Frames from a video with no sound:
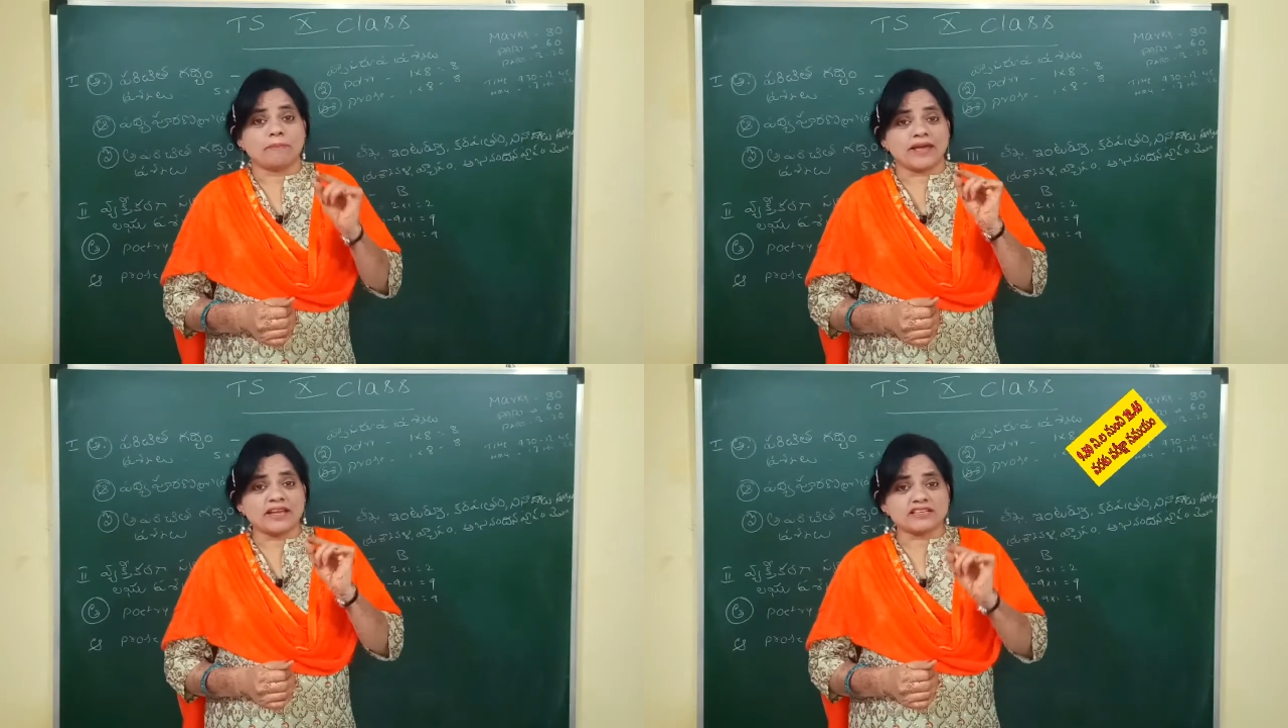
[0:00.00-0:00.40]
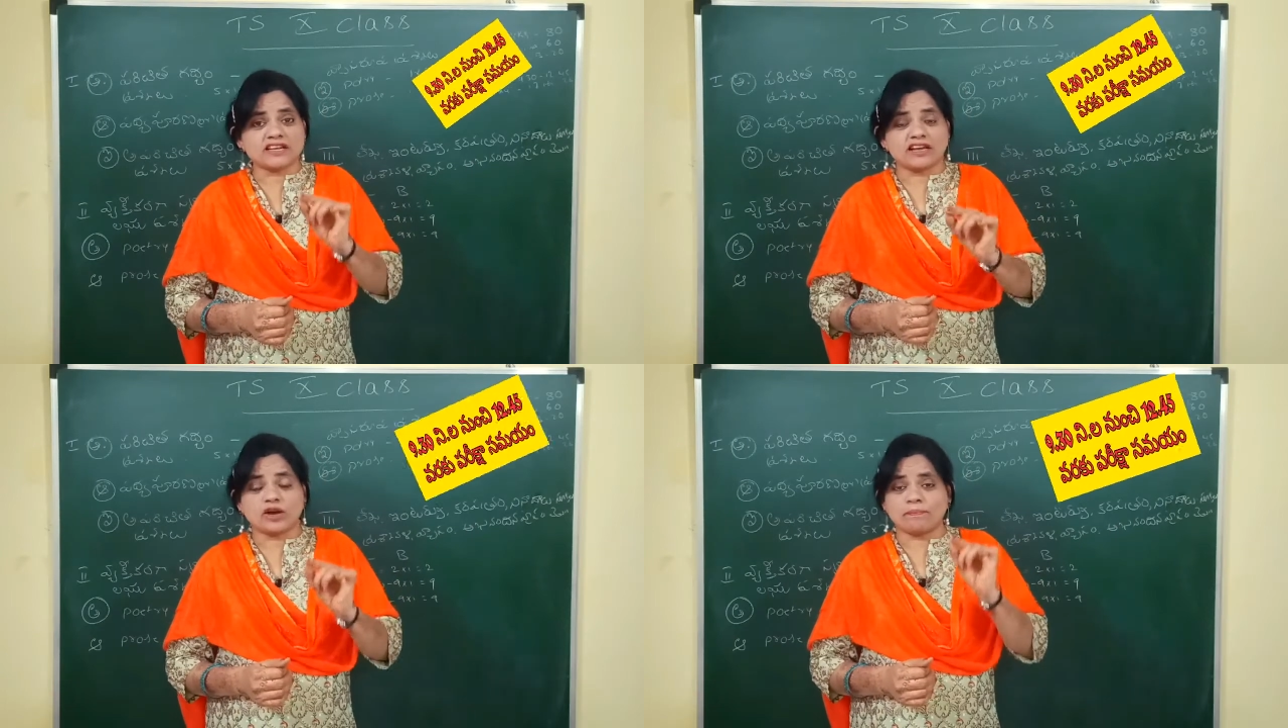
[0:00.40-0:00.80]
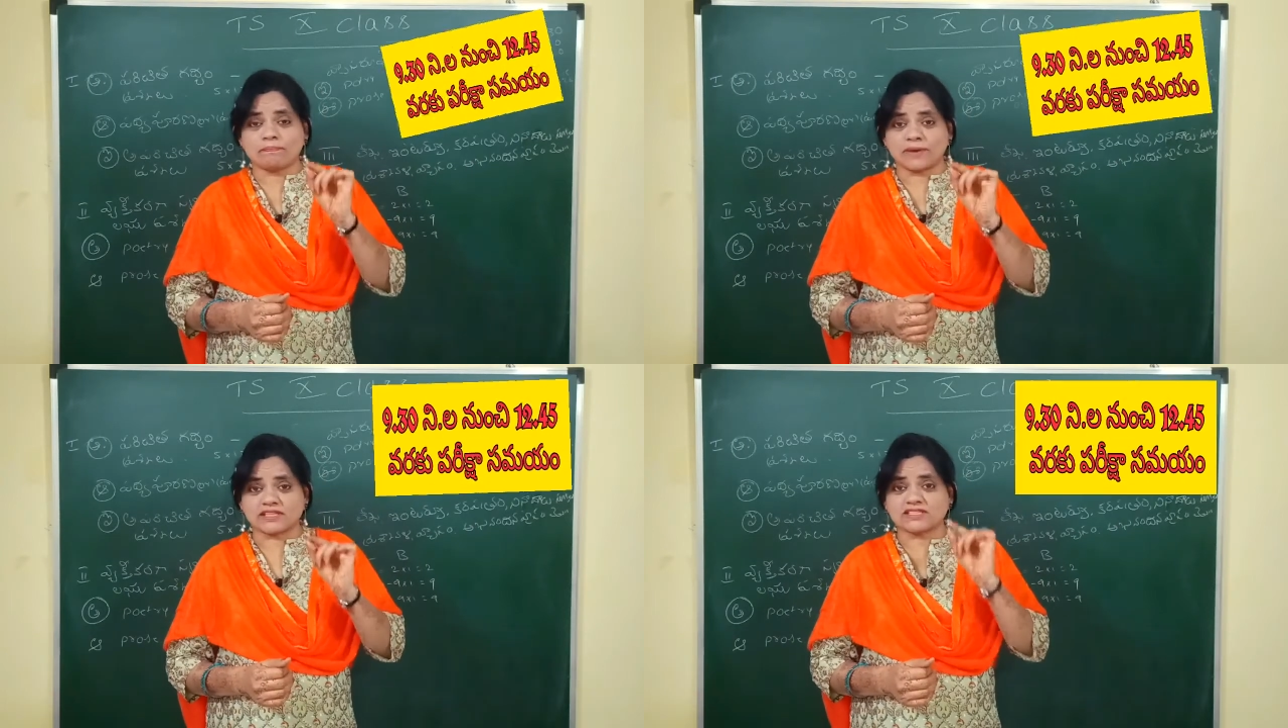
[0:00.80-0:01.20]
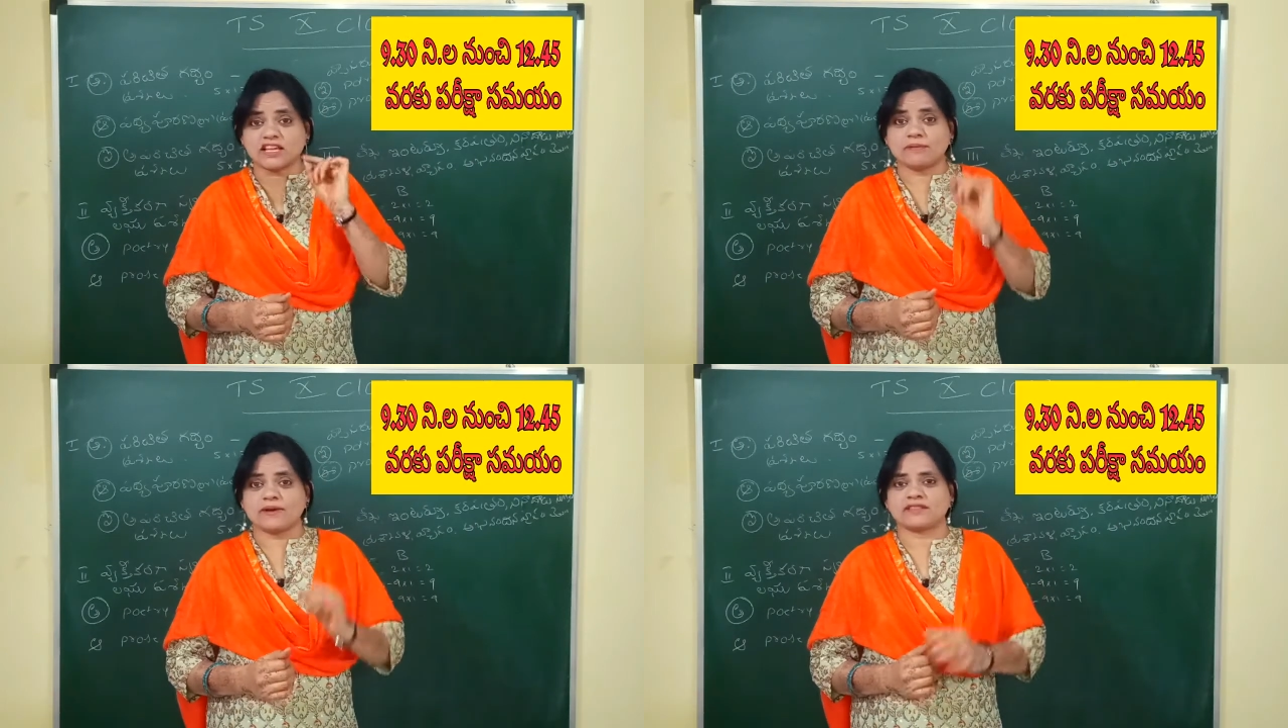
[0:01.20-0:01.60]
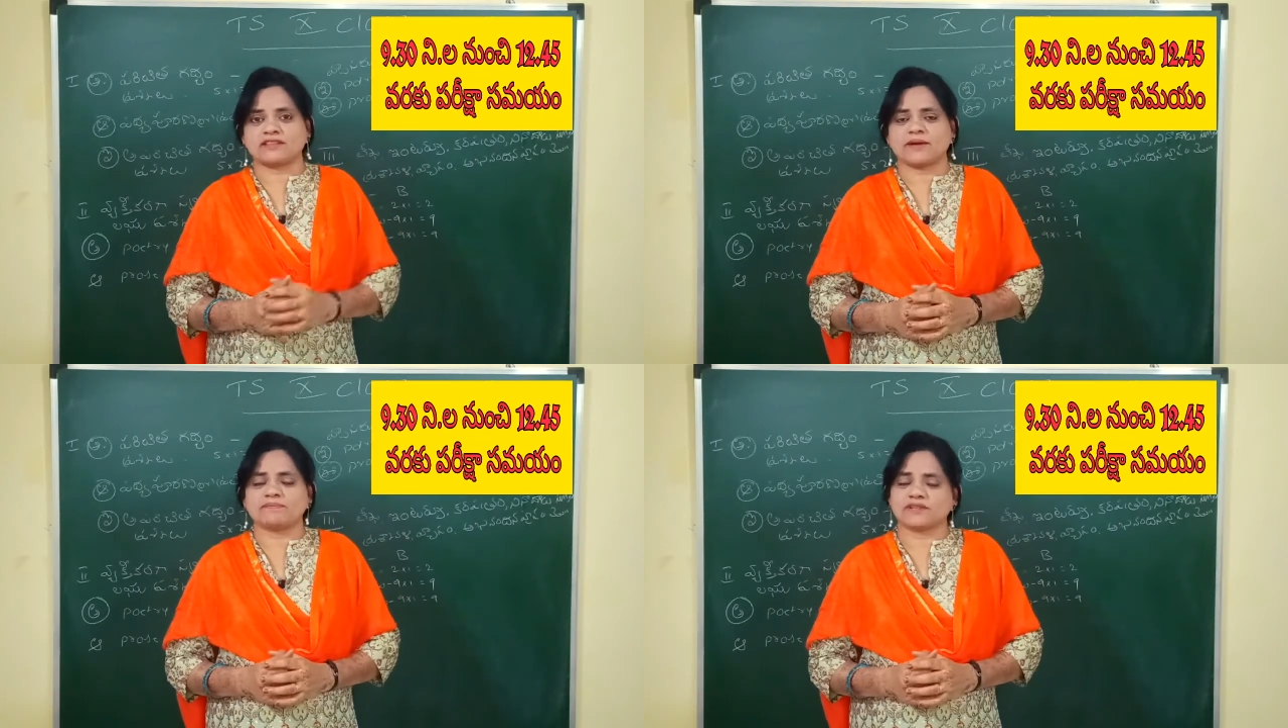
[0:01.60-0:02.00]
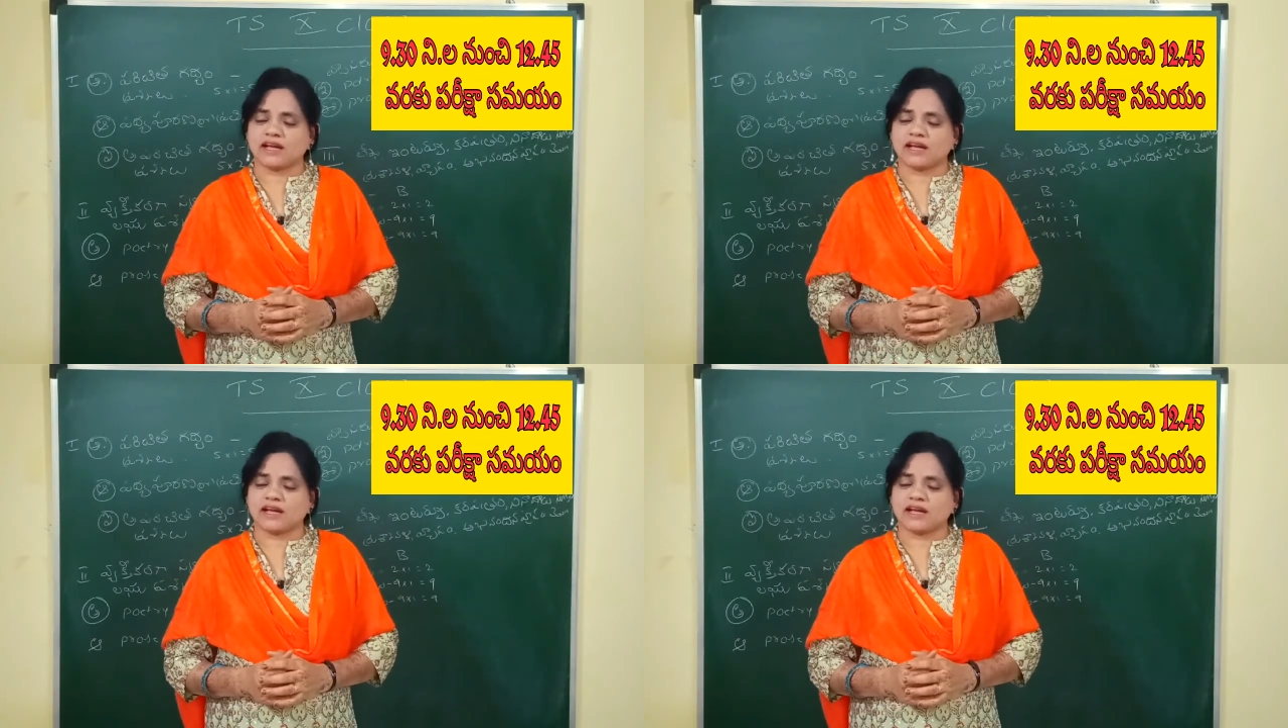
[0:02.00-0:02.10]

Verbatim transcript: పరీక్షల్లో ప్రశ్నలు మాత్రం